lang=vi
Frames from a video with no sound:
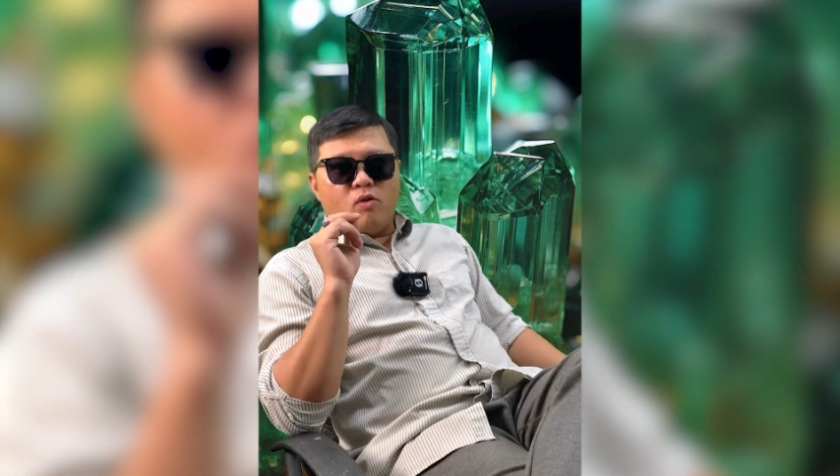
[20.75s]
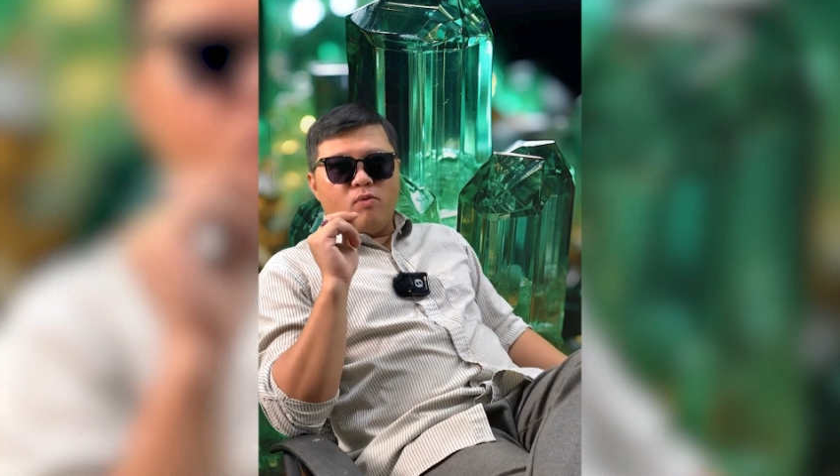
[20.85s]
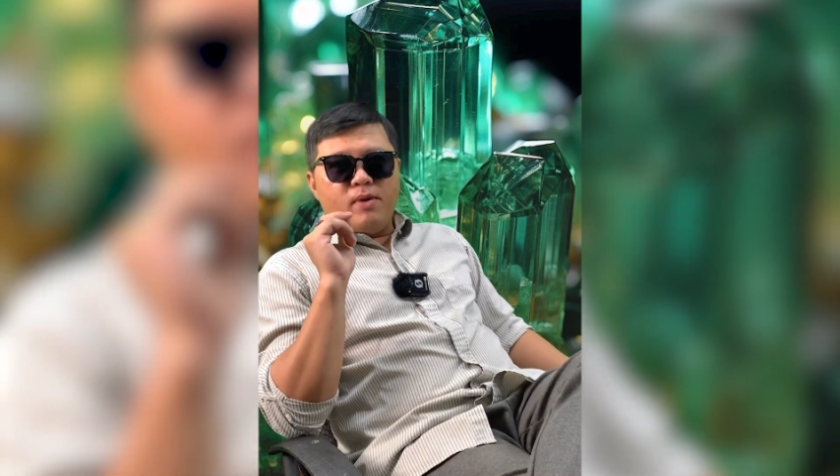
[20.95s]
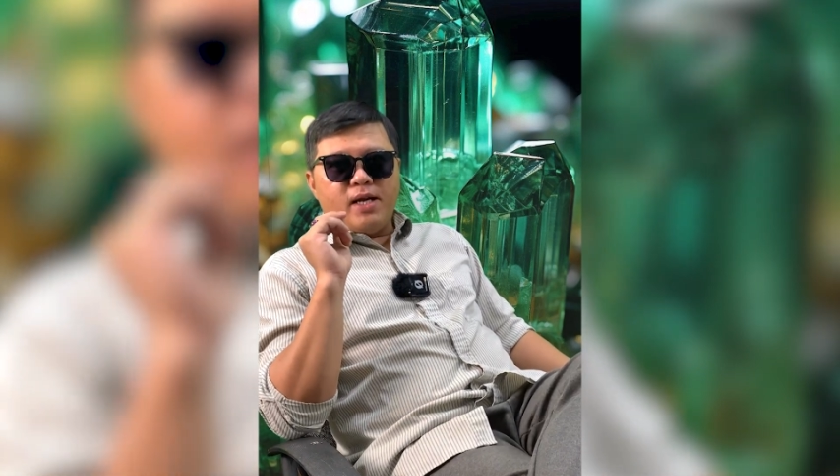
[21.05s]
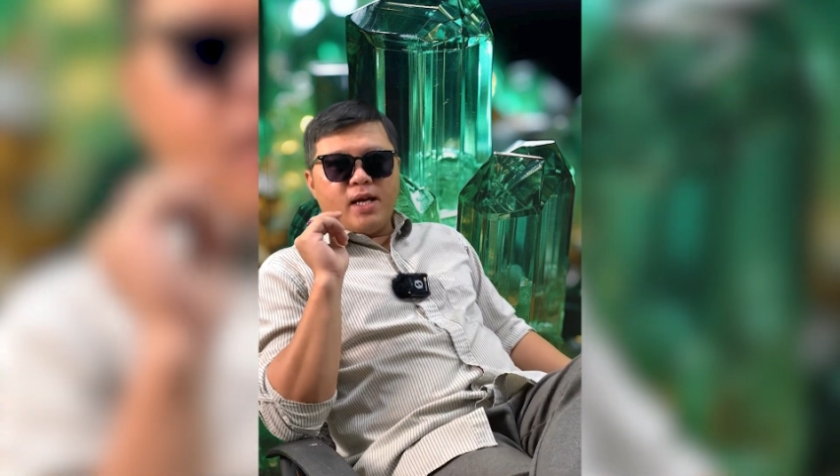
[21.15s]

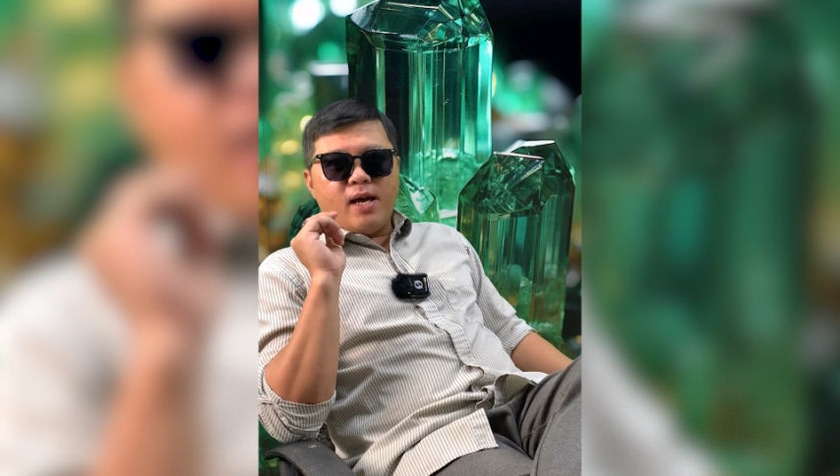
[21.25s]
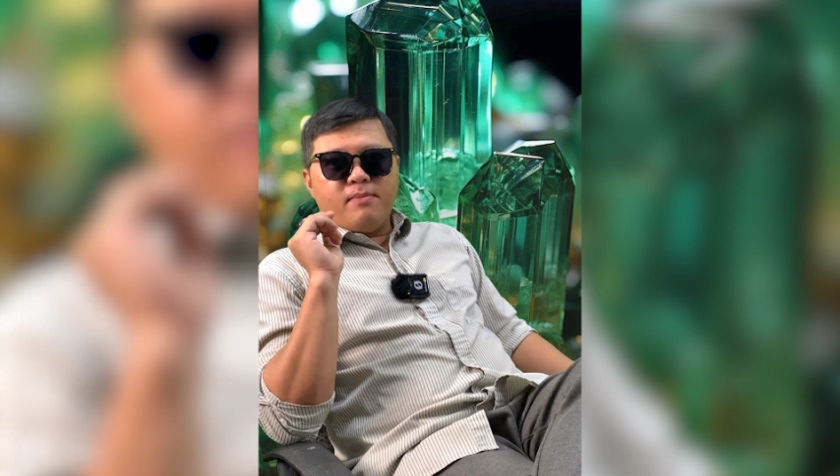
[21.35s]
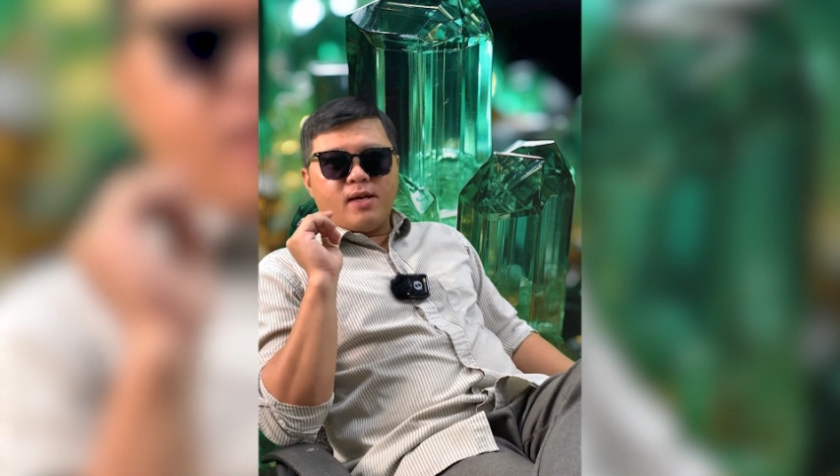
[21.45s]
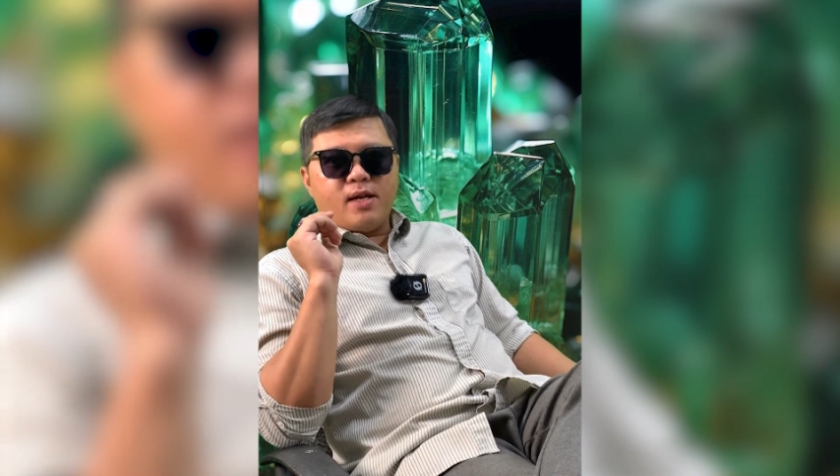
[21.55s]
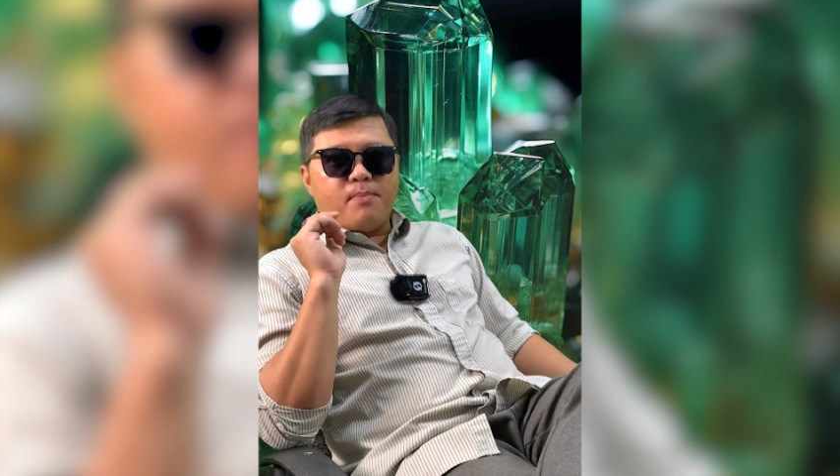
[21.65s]
của mini
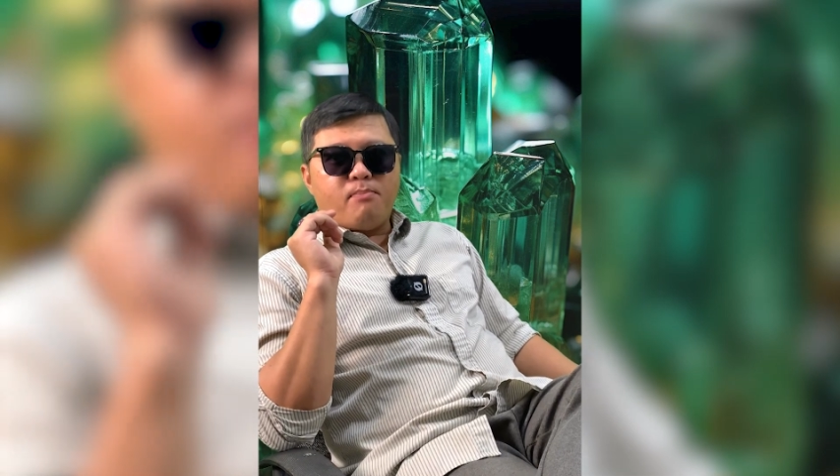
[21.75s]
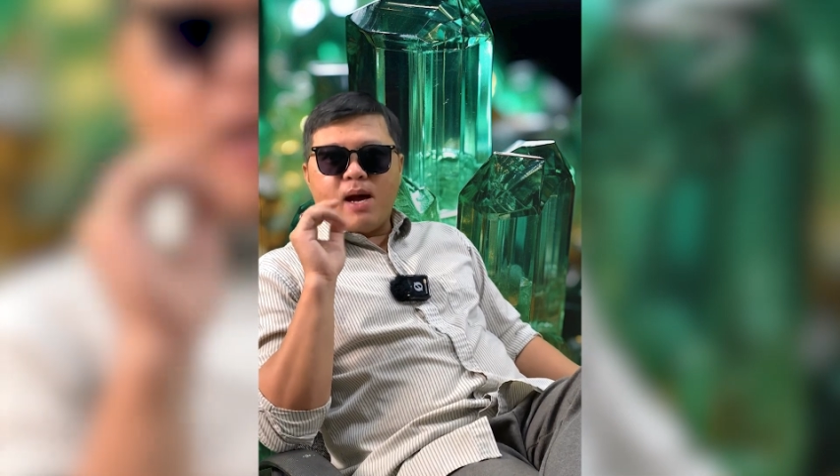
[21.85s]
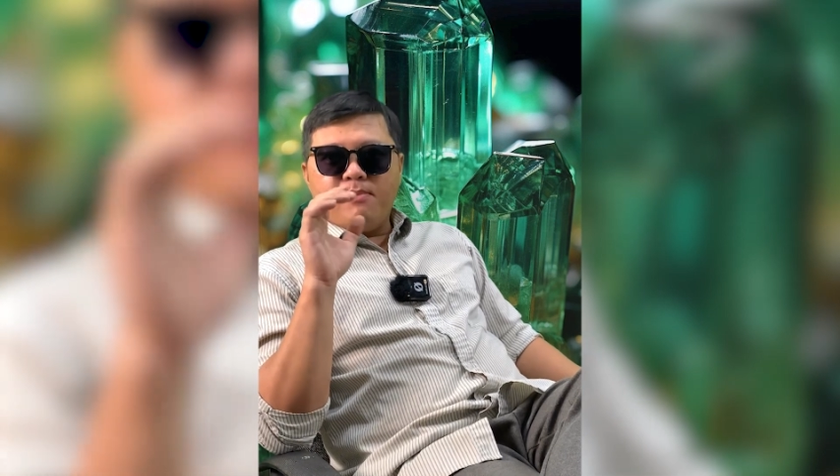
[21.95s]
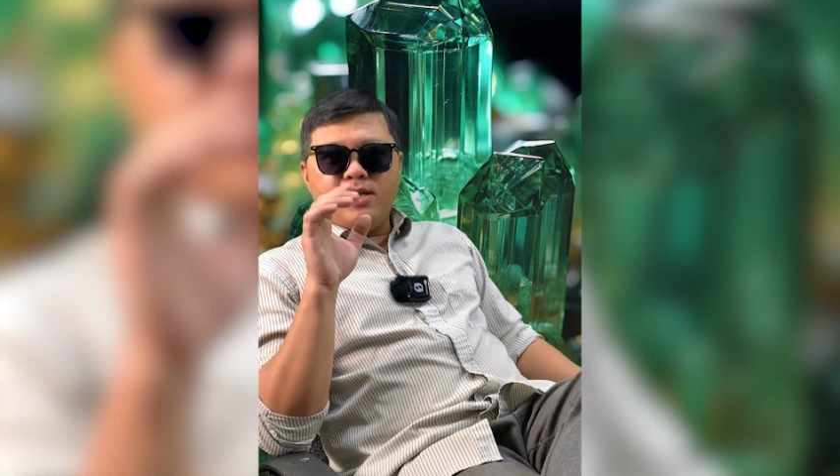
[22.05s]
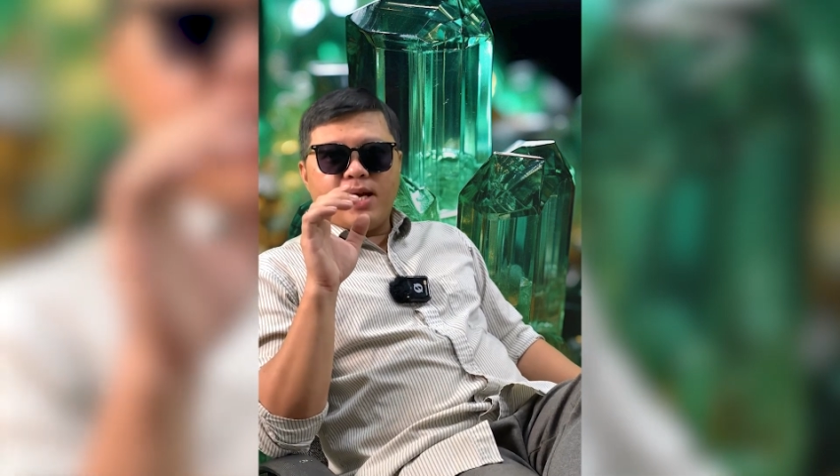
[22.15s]
game nhân dịp 30